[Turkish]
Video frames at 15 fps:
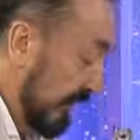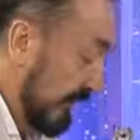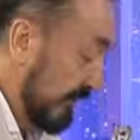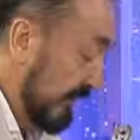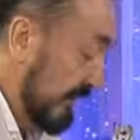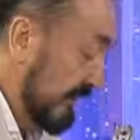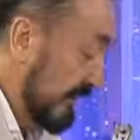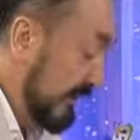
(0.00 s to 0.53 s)

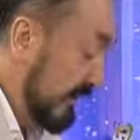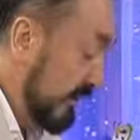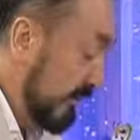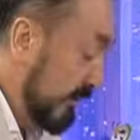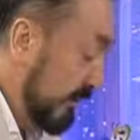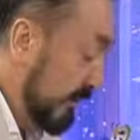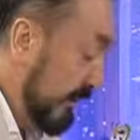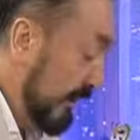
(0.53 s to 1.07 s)
ve sizi
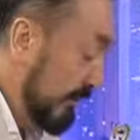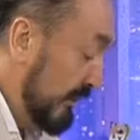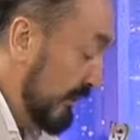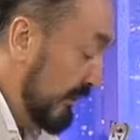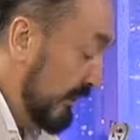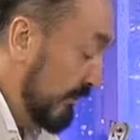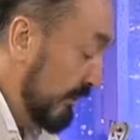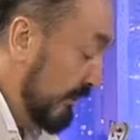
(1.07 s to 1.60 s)
şimdi
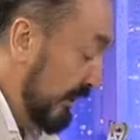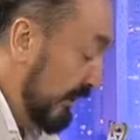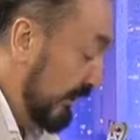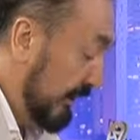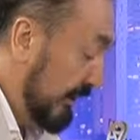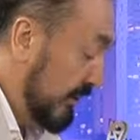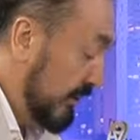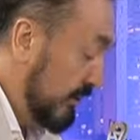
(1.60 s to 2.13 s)
bilemeyeceğiniz bir şekilde
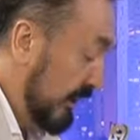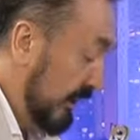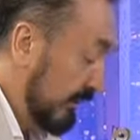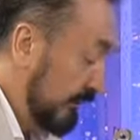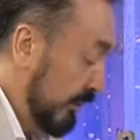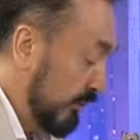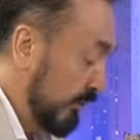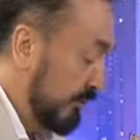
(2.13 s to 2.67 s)
inşa
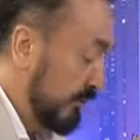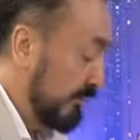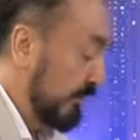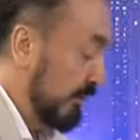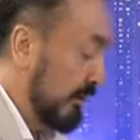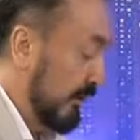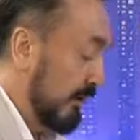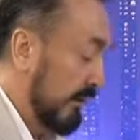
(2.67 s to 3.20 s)
etme
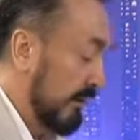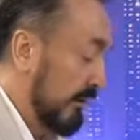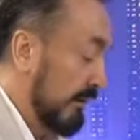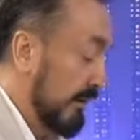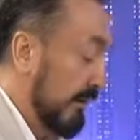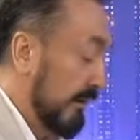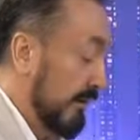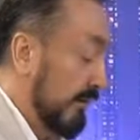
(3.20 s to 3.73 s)
konusunda
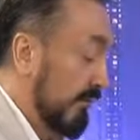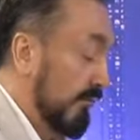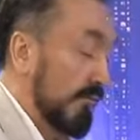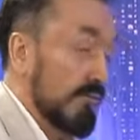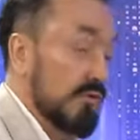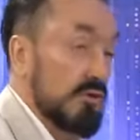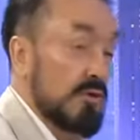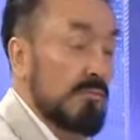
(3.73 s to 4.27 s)

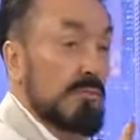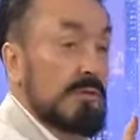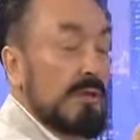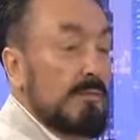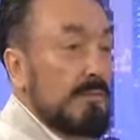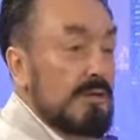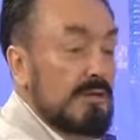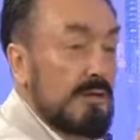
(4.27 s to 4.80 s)
şimdi
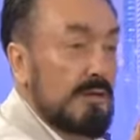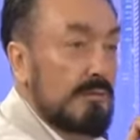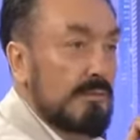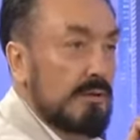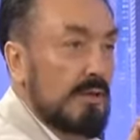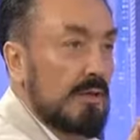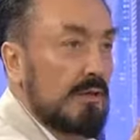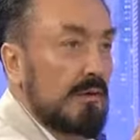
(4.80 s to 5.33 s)
bilemeyeceğiniz bir
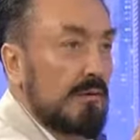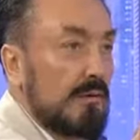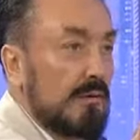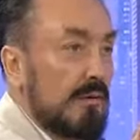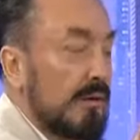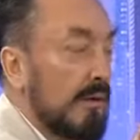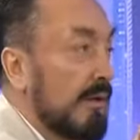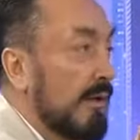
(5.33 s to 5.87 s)
şekilde
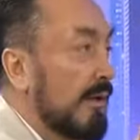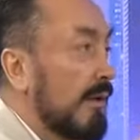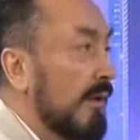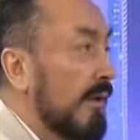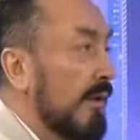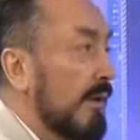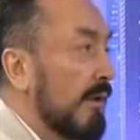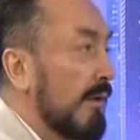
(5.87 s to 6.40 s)

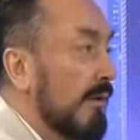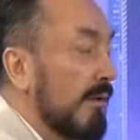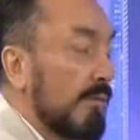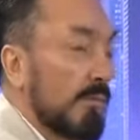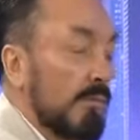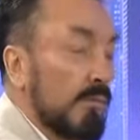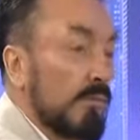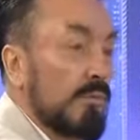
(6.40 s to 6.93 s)

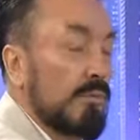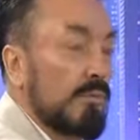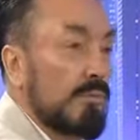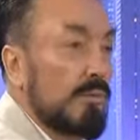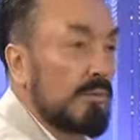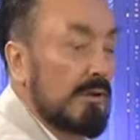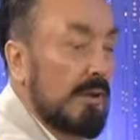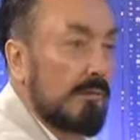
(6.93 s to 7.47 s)
bu
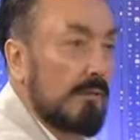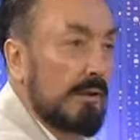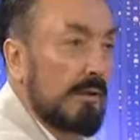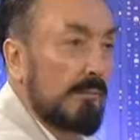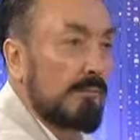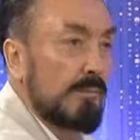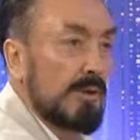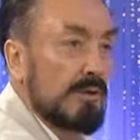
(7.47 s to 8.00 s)
yöntemden
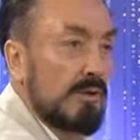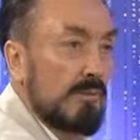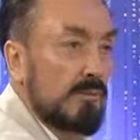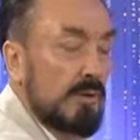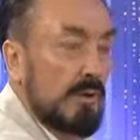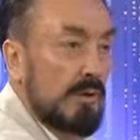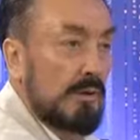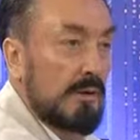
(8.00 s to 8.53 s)
yapmayacağım
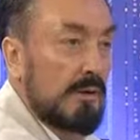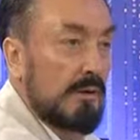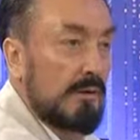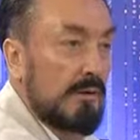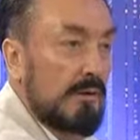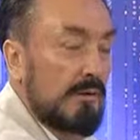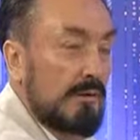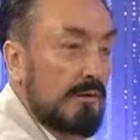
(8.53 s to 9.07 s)
diyor Allah.
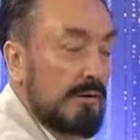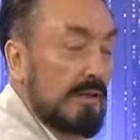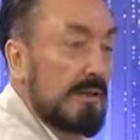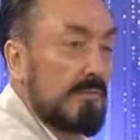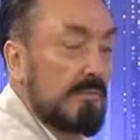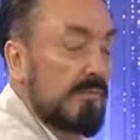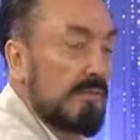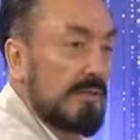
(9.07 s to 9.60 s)
Yeni
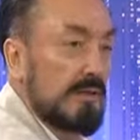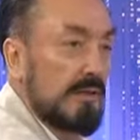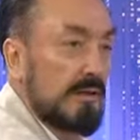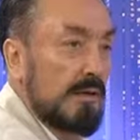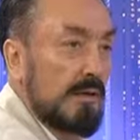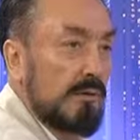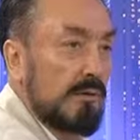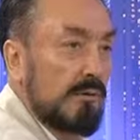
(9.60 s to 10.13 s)
bir fizik
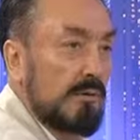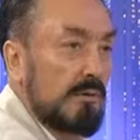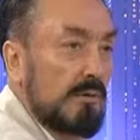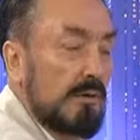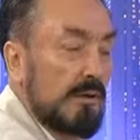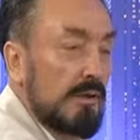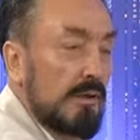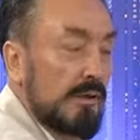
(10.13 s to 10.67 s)
kanunu
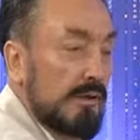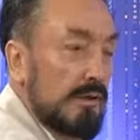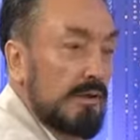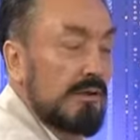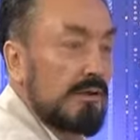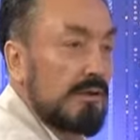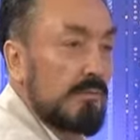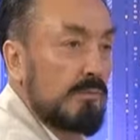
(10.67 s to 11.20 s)
yeni
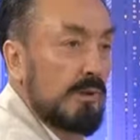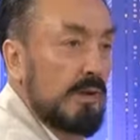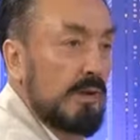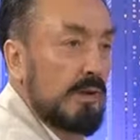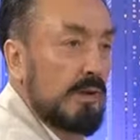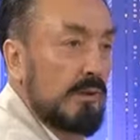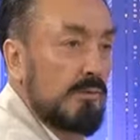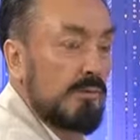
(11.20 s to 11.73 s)
kimya
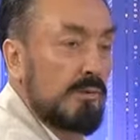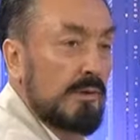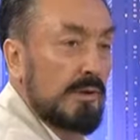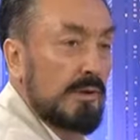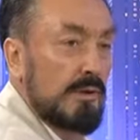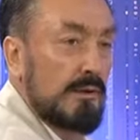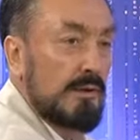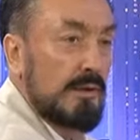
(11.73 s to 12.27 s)

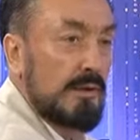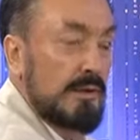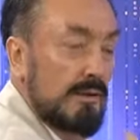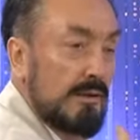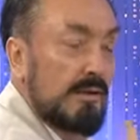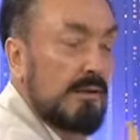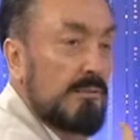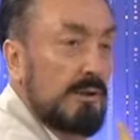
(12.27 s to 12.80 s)
kanunları
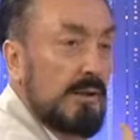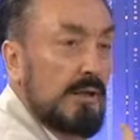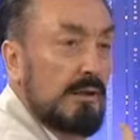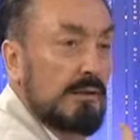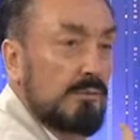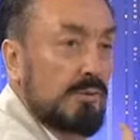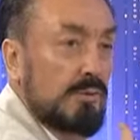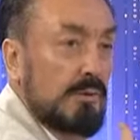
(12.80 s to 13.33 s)
yeni bir
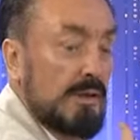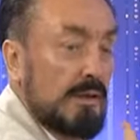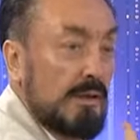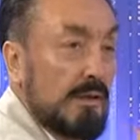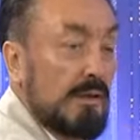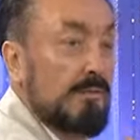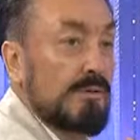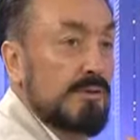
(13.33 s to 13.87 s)
adetullahla
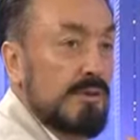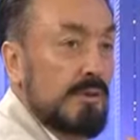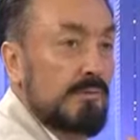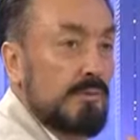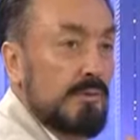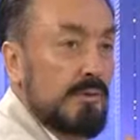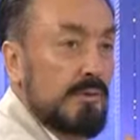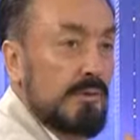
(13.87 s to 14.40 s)
yapacağım diyor.